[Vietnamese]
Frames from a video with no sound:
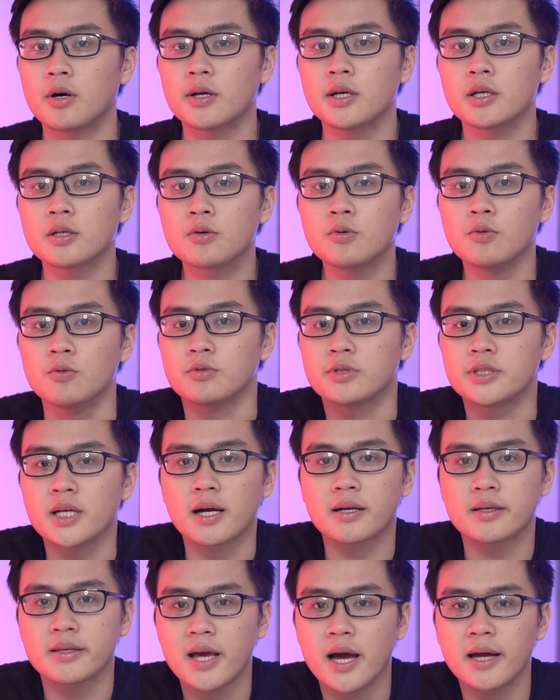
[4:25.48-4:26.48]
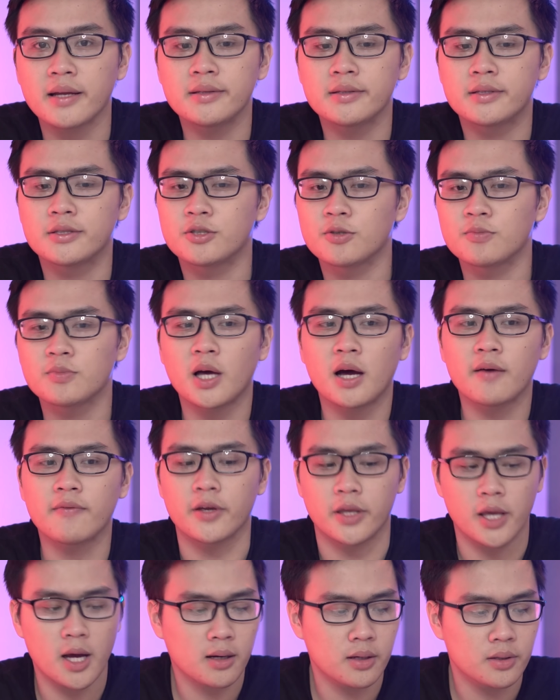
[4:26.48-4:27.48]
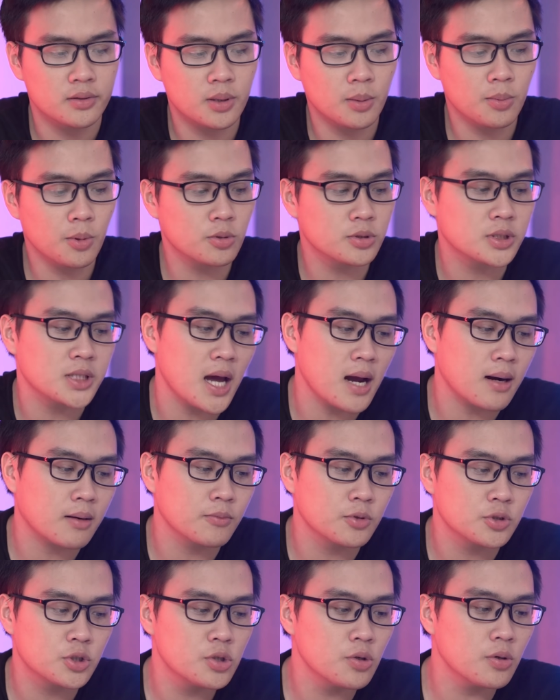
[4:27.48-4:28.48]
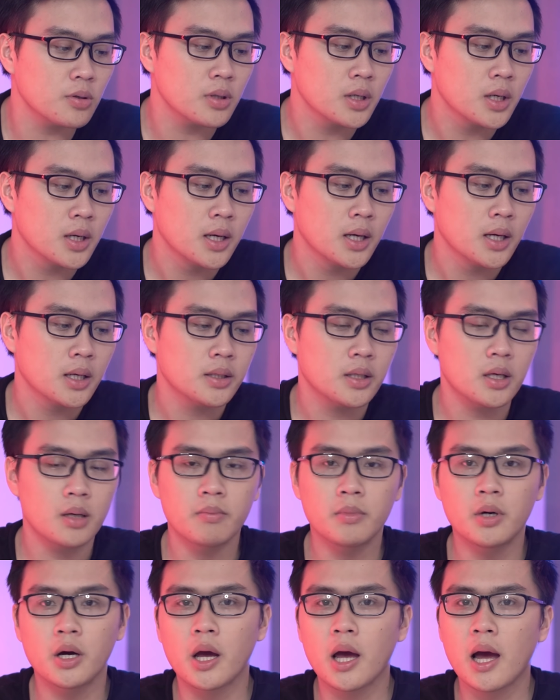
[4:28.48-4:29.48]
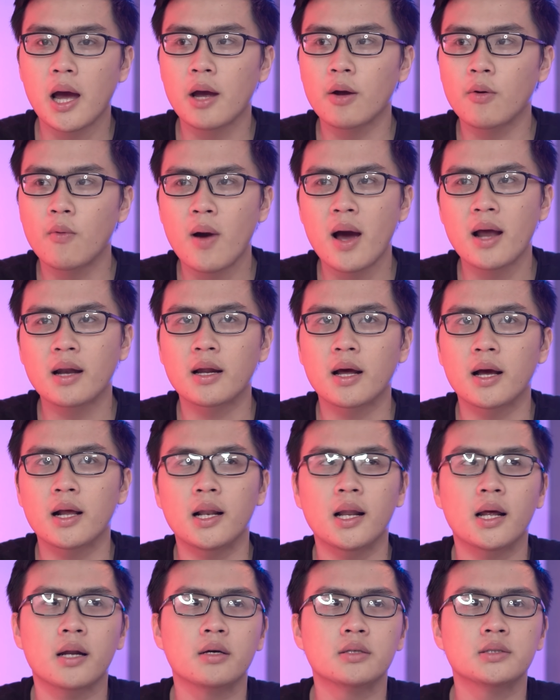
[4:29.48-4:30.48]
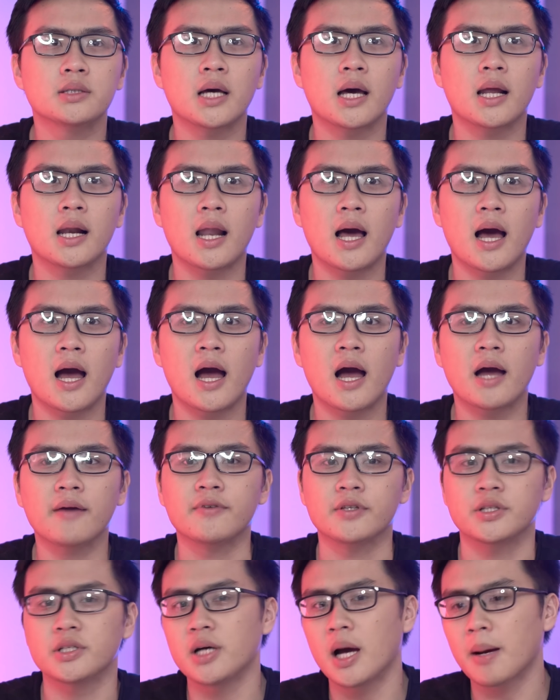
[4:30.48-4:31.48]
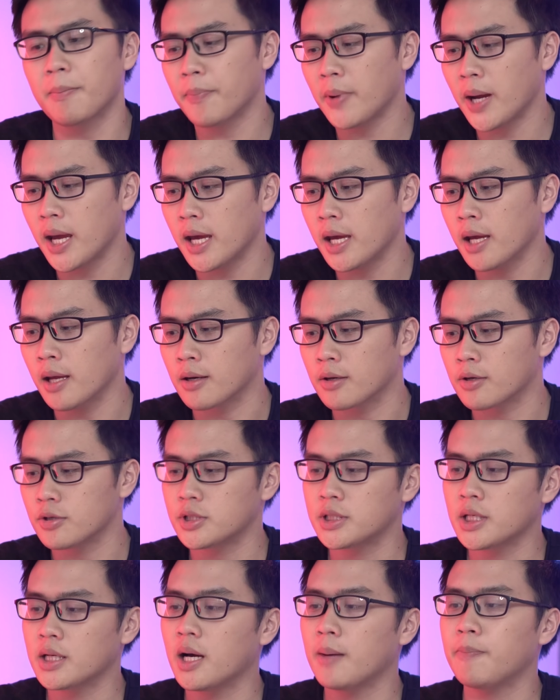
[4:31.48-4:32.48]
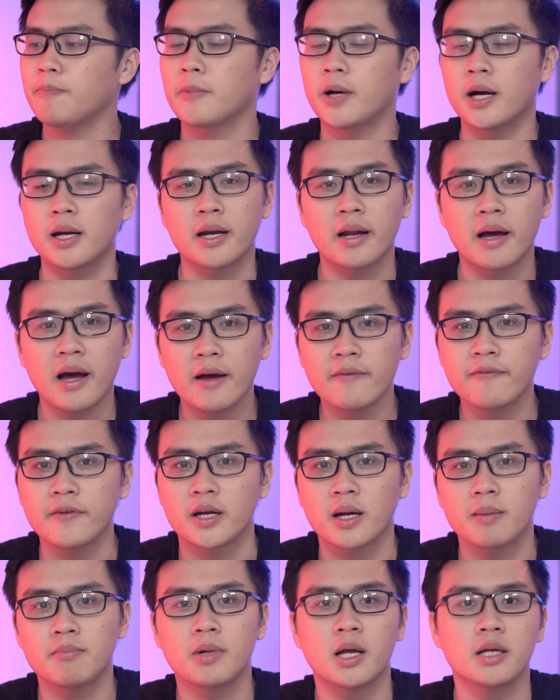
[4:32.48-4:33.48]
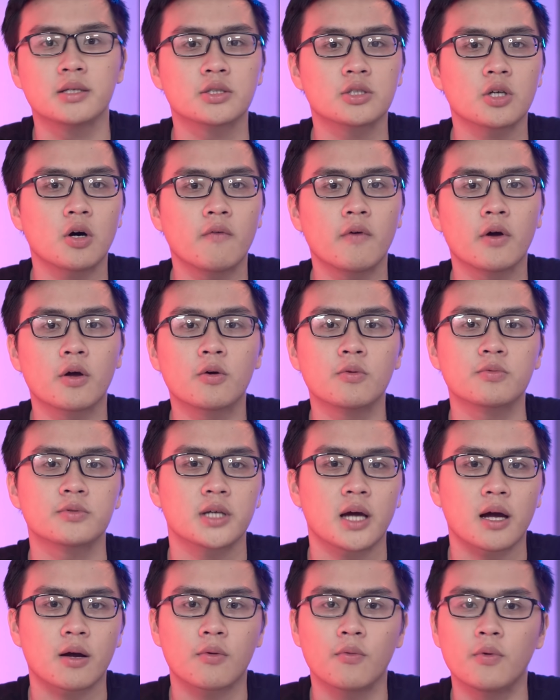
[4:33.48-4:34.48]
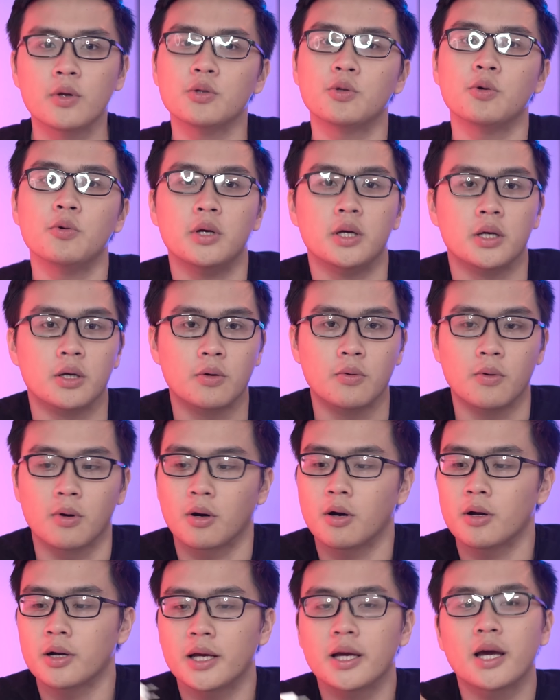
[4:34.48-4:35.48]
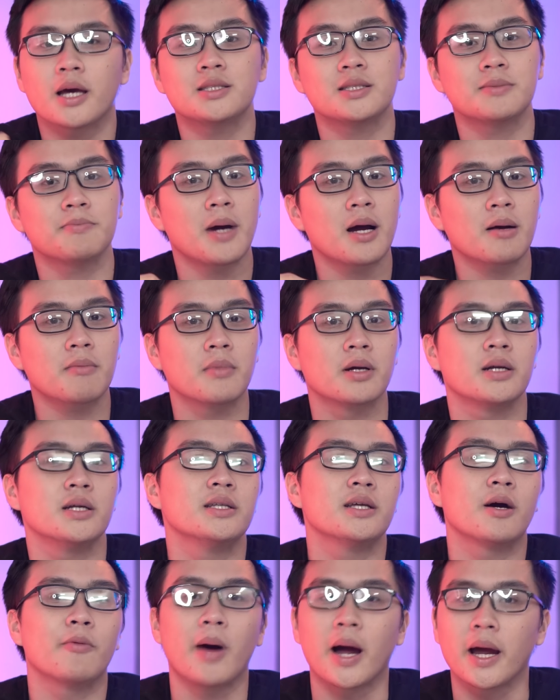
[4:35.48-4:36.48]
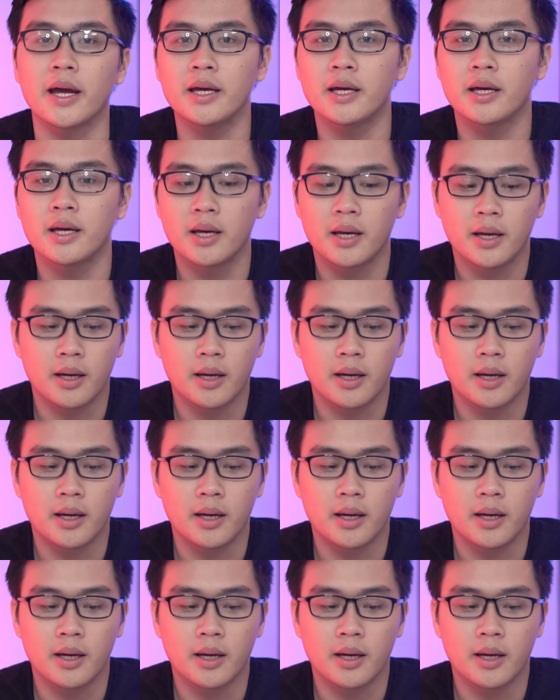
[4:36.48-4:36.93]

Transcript: nói đến củ sạc nhanh thì chúng ta phải nhắc đến tốc độ sạc một chút thì 12W hay là đơn giản là 2,4A ấy, nó sẽ gấp gần 2,5 lần so với cục sạc nguyên thủy của con XS Max mà đi theo máy